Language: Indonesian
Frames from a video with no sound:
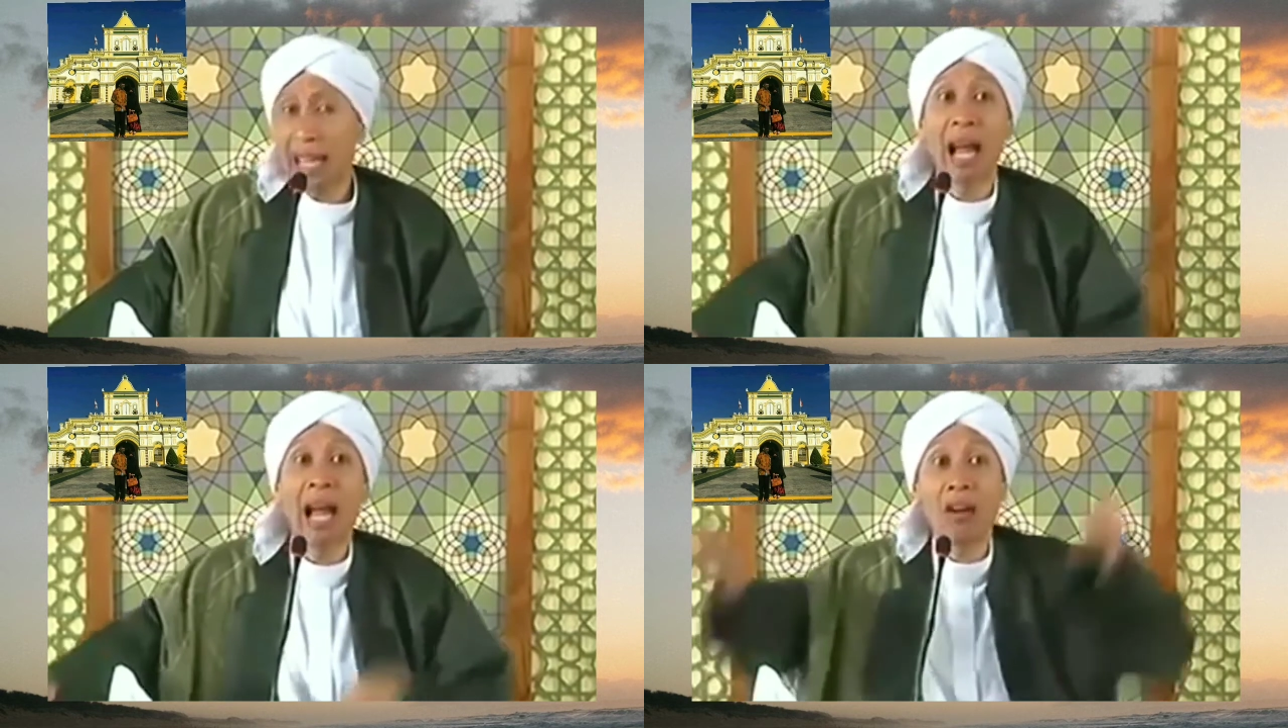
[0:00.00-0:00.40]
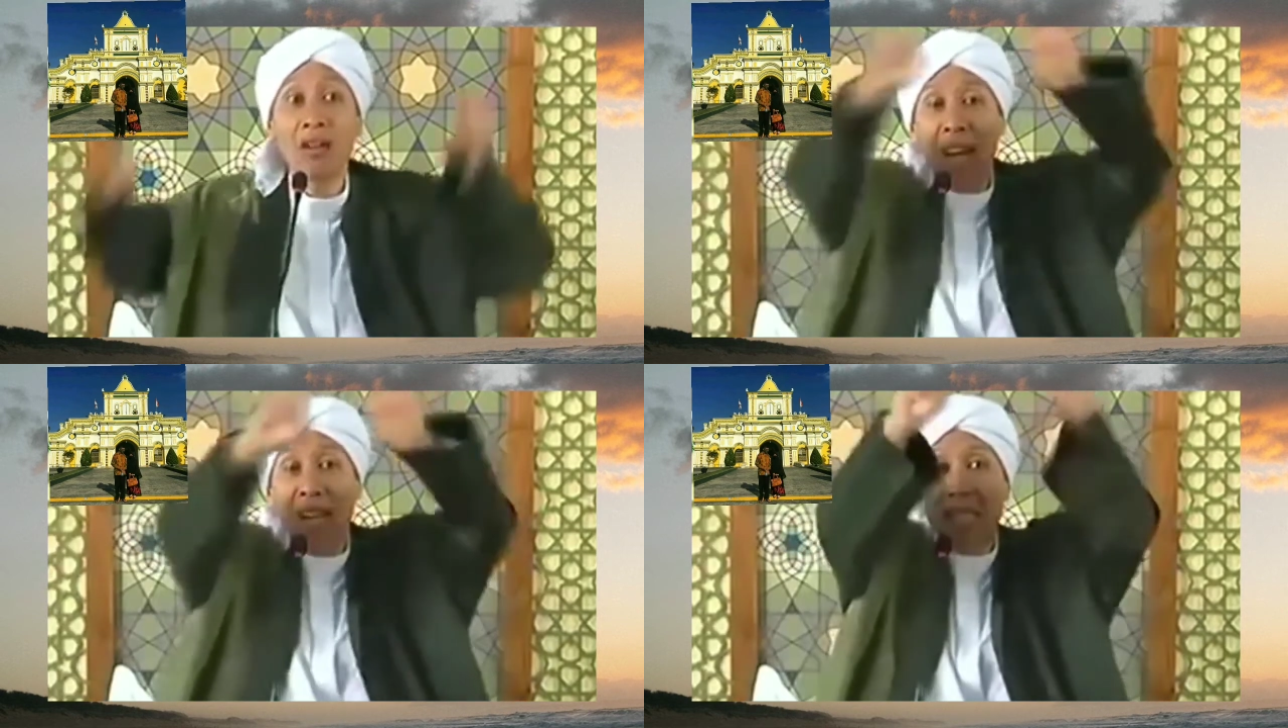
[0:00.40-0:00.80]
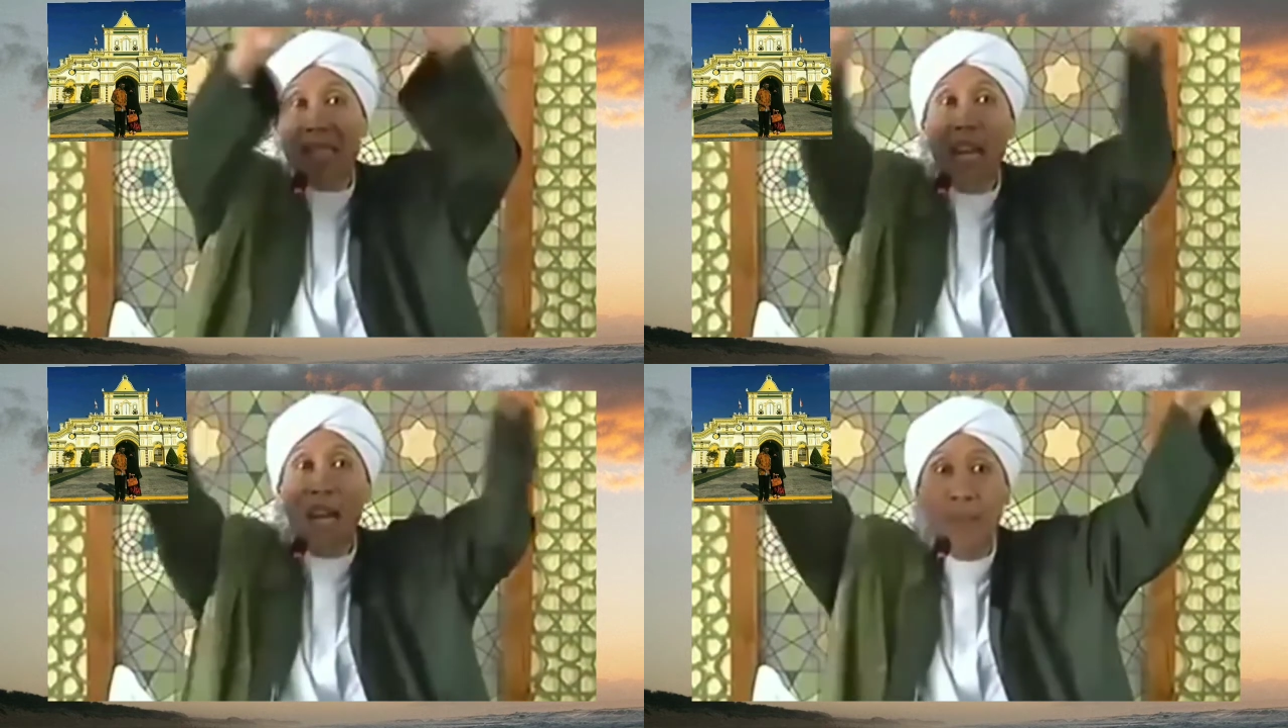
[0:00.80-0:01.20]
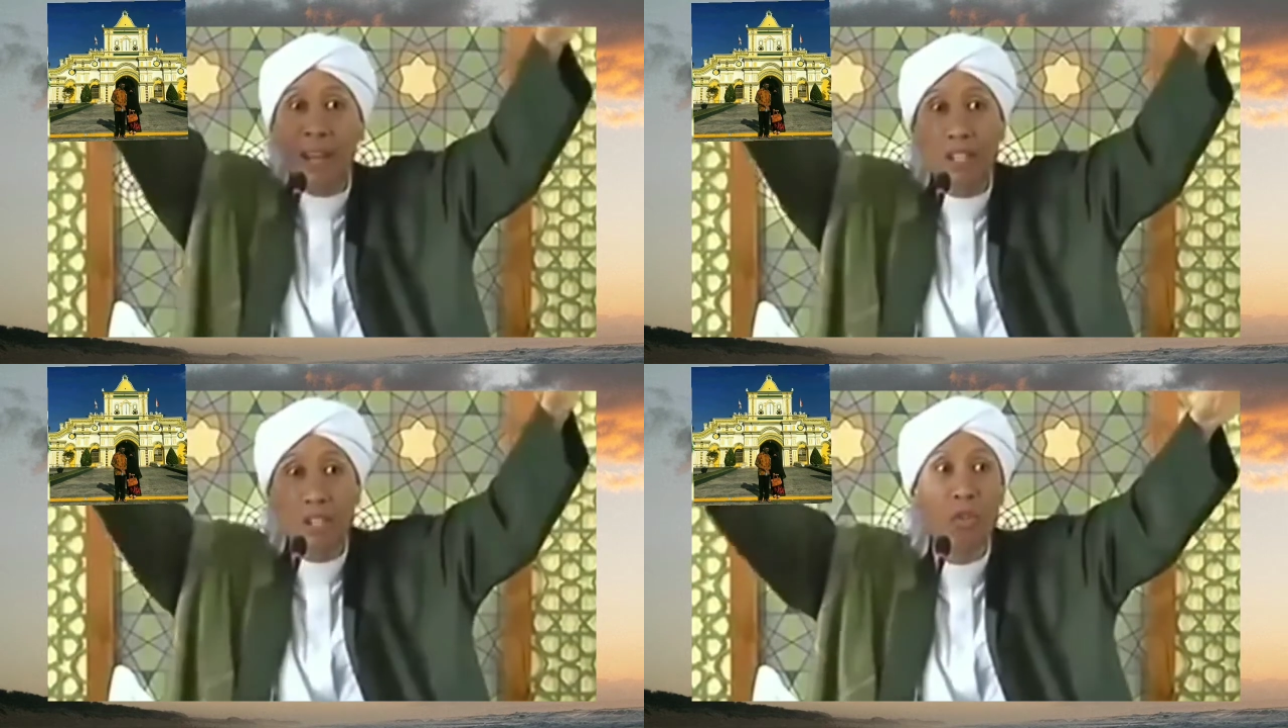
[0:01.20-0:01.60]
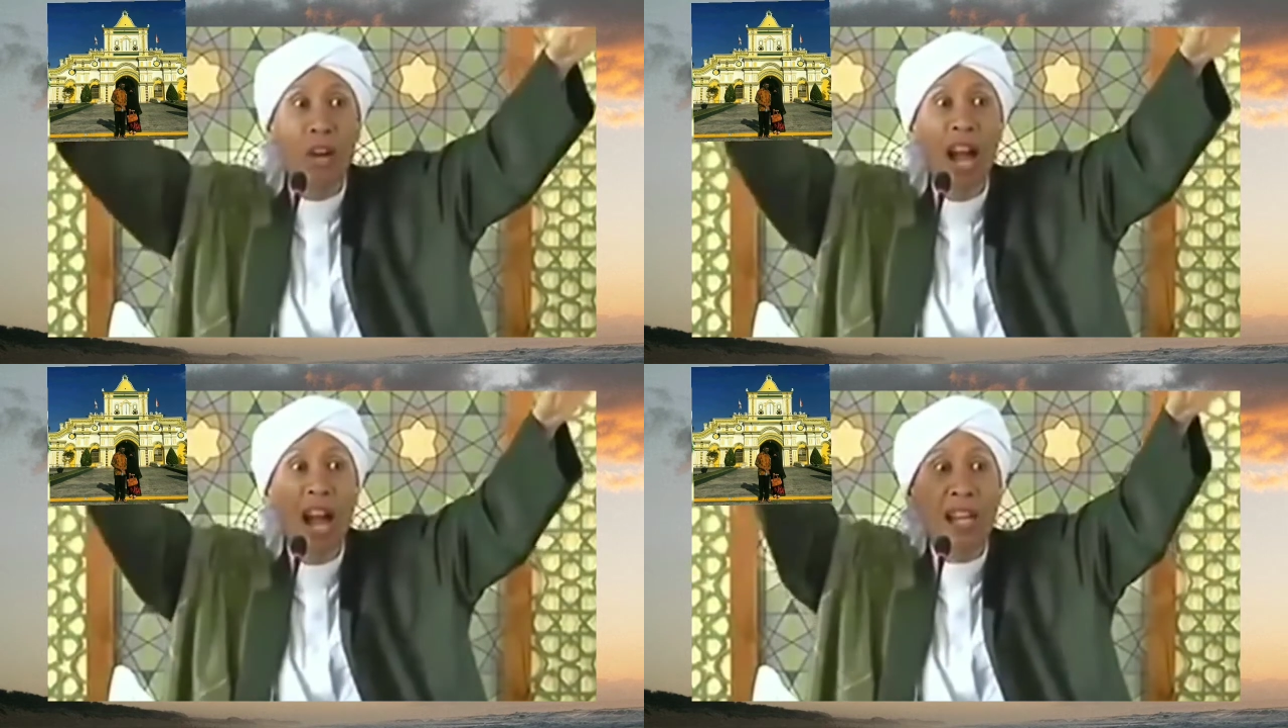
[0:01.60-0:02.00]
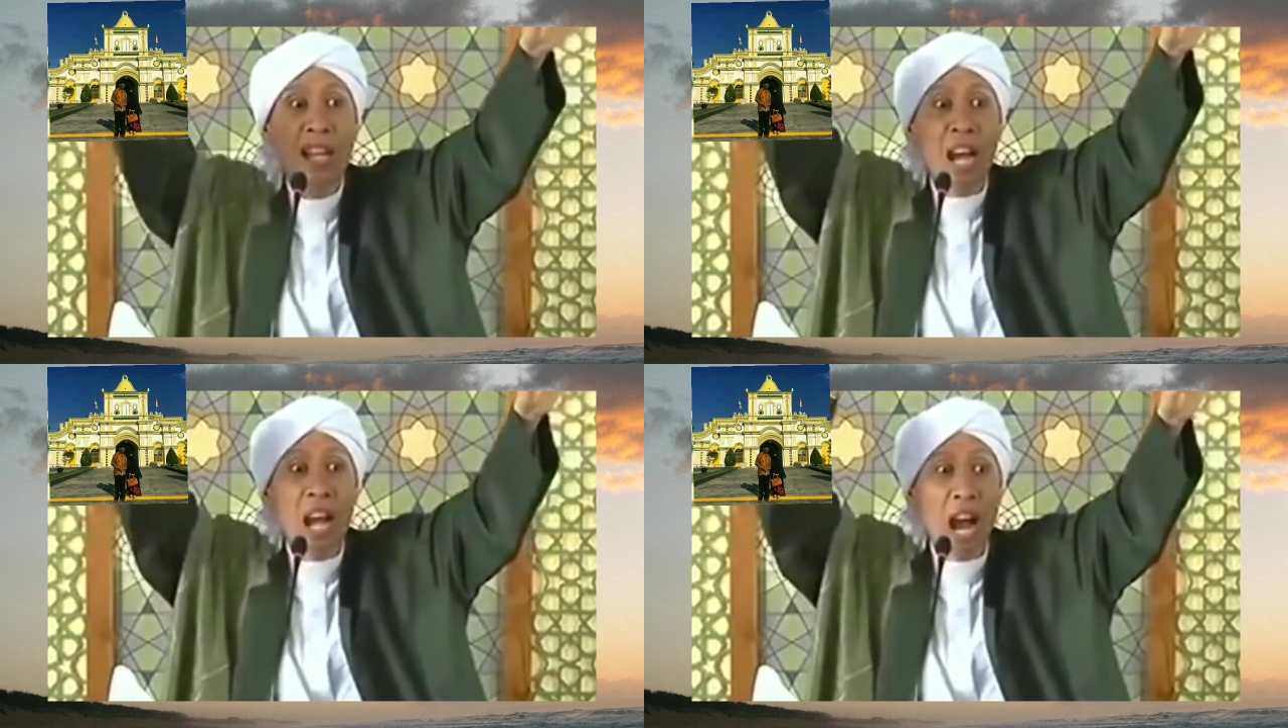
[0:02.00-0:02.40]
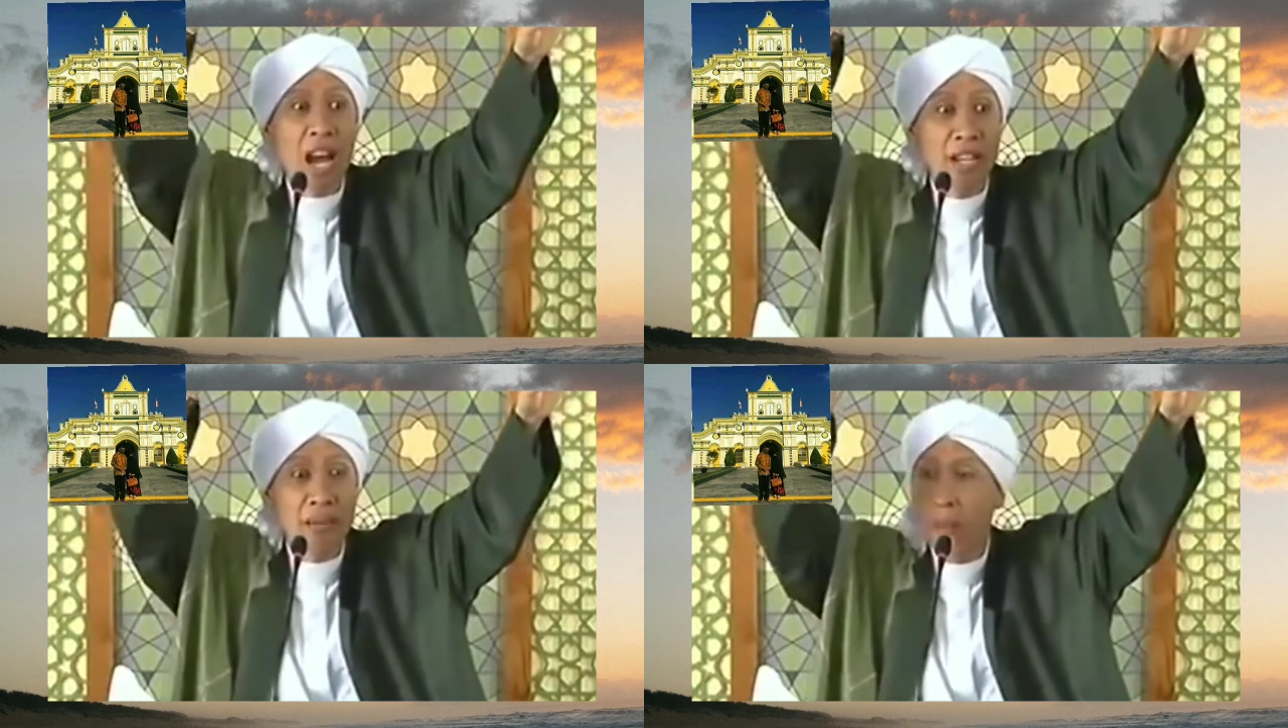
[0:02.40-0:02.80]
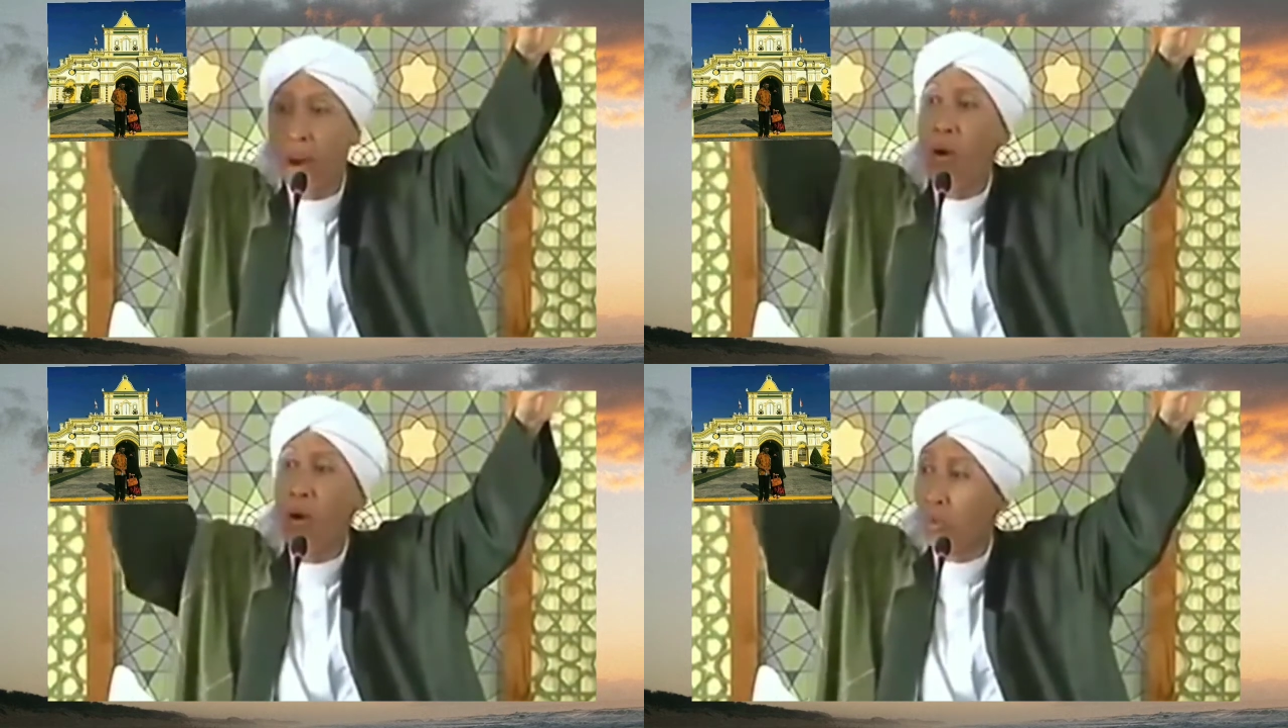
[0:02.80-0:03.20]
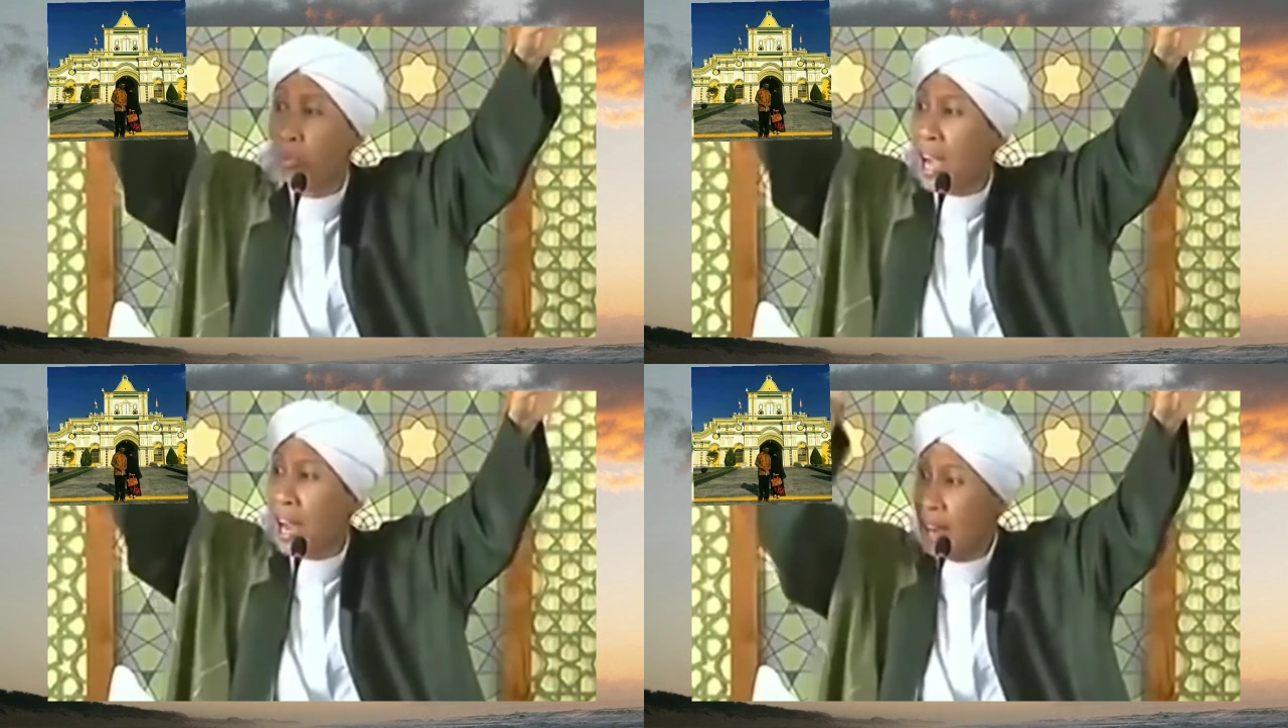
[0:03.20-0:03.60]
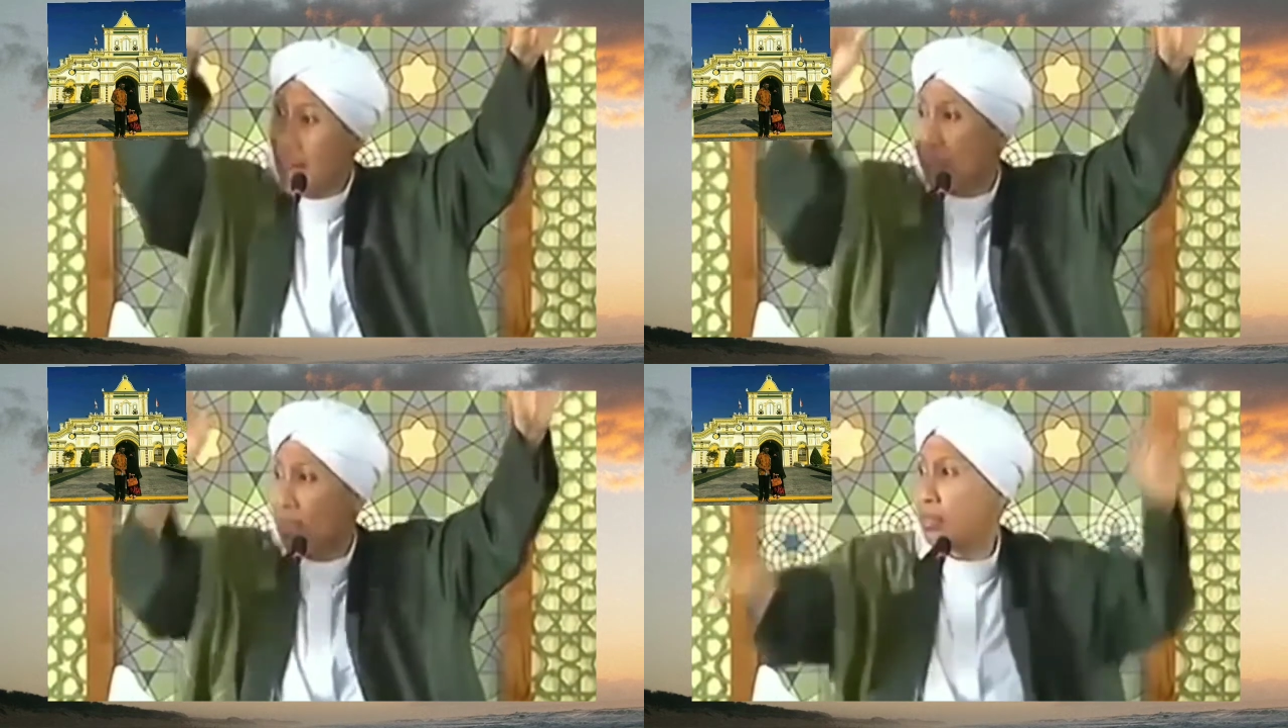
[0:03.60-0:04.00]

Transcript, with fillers: awas jangan masuk, ada harimau, ganas.